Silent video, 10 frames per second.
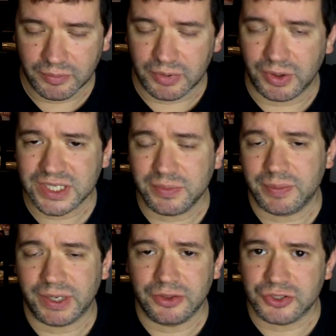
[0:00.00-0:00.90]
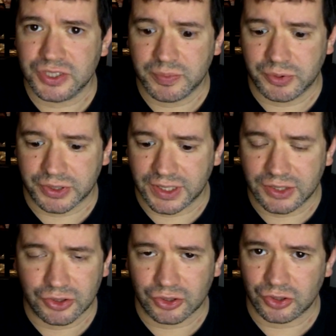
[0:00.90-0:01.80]
pero vayan preparándose porque
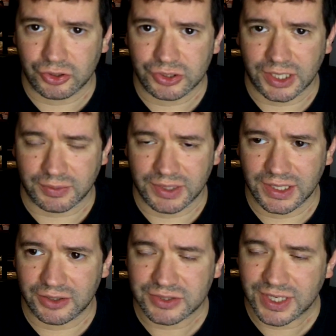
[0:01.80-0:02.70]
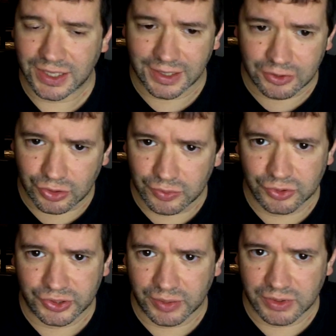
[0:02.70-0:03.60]
esto no, no termina, o sea, en todo el
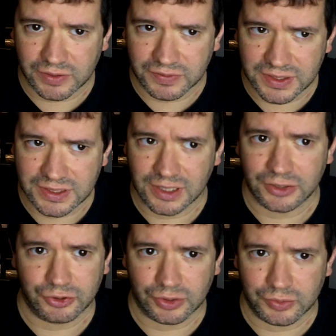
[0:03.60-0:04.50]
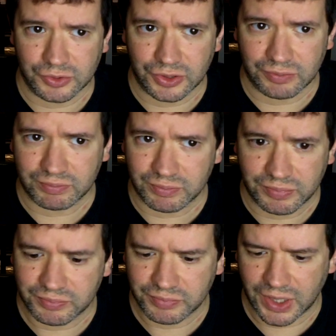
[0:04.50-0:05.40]
mundo está muy difícil, en todo el mundo
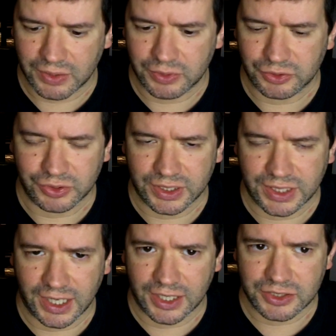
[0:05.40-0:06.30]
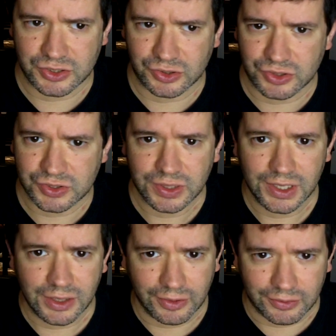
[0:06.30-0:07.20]
hay un montón de casos,
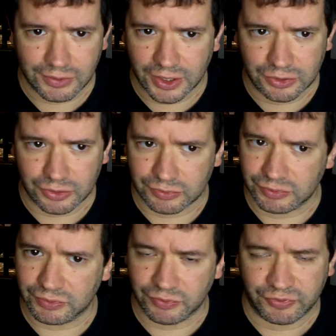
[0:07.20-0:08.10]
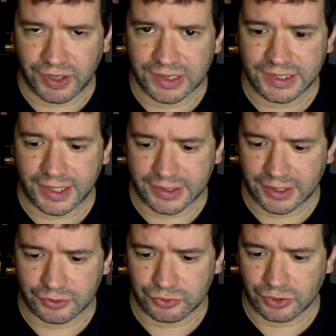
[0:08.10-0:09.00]
esto falta
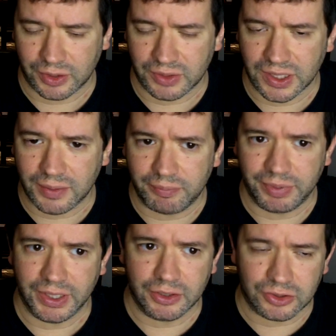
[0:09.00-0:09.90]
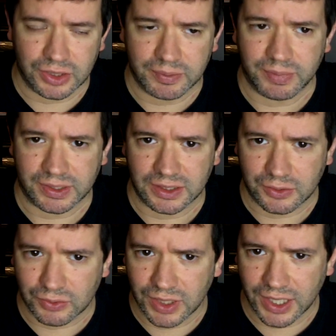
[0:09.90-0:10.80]
rato todavía, pero en
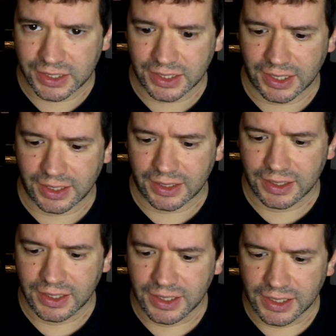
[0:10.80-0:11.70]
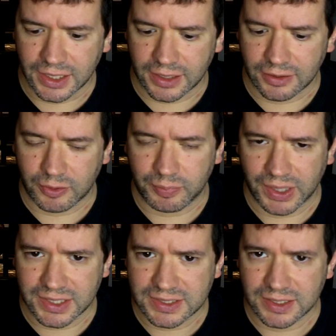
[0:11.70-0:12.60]
particular en, en los
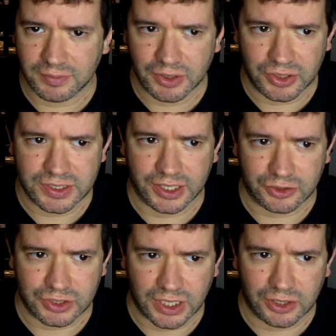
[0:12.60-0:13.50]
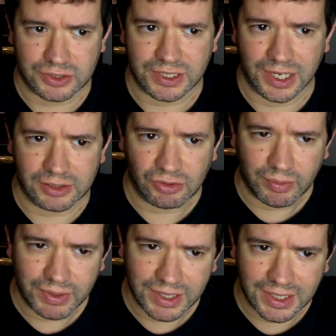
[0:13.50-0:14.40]
países menos desarrollados, en
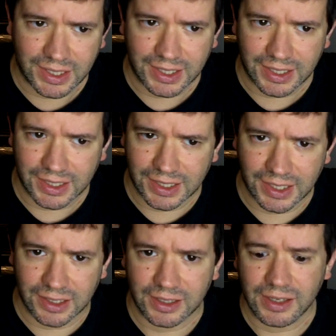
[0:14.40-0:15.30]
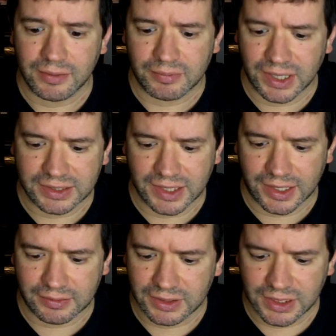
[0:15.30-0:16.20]
Latinoamérica en general, va a
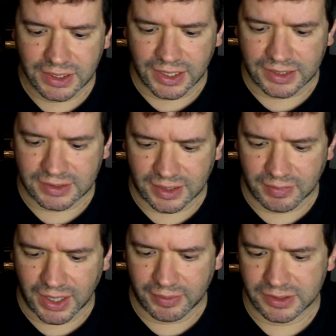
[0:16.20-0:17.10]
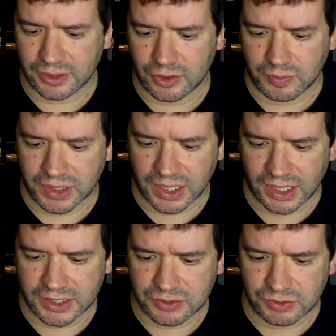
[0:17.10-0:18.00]
estar extremadamente
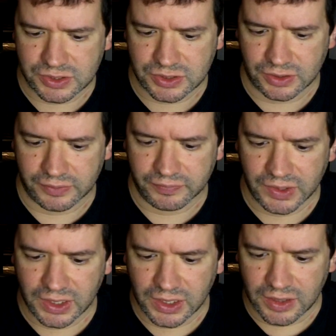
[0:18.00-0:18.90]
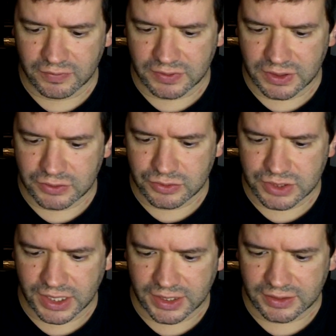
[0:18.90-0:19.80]
complicada la situación
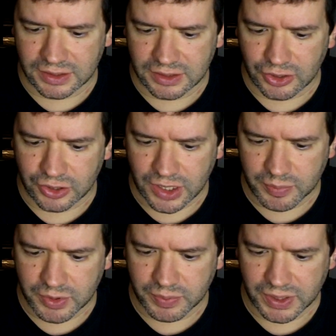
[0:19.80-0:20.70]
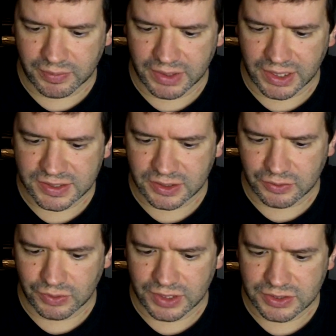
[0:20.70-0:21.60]
virus, harán testeos rápidos para medir la
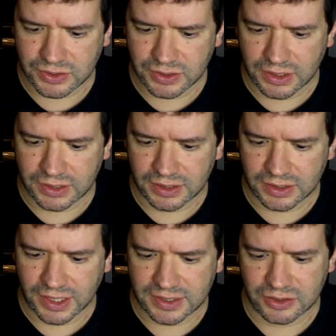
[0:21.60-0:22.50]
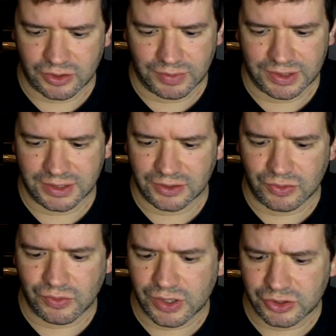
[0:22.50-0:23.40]
circulación y detectar asintomáticos.
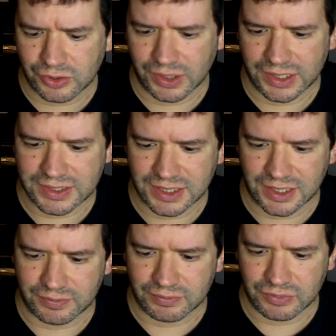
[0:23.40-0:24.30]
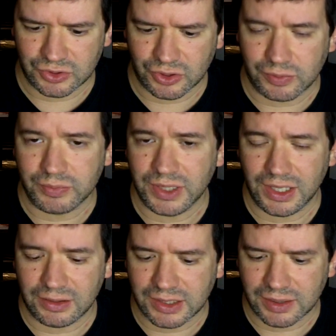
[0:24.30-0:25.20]
¿Cuántos van a ser?
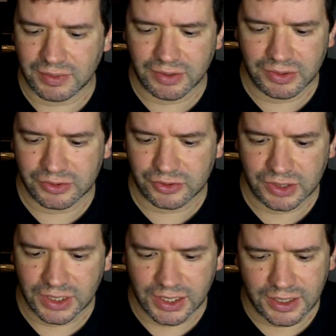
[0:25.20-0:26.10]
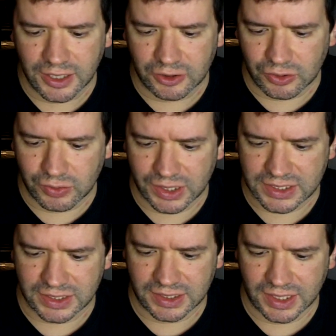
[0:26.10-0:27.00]
¿2.000? ¿3.000? ¿Cuánto? Es toda una
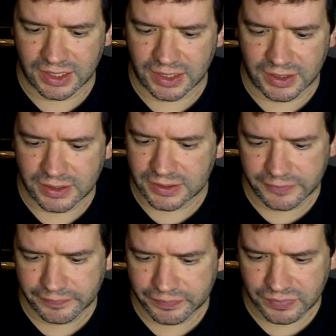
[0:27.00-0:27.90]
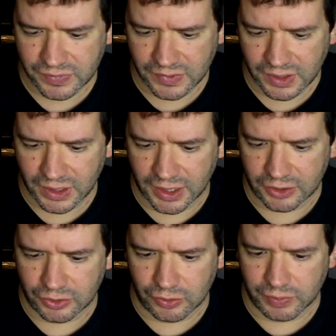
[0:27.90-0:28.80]
chantada.
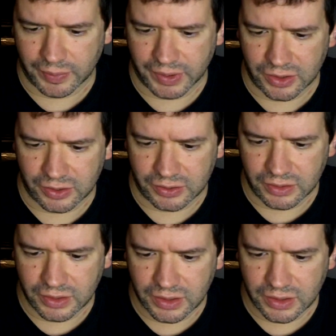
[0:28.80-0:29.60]
Es todo un papelón.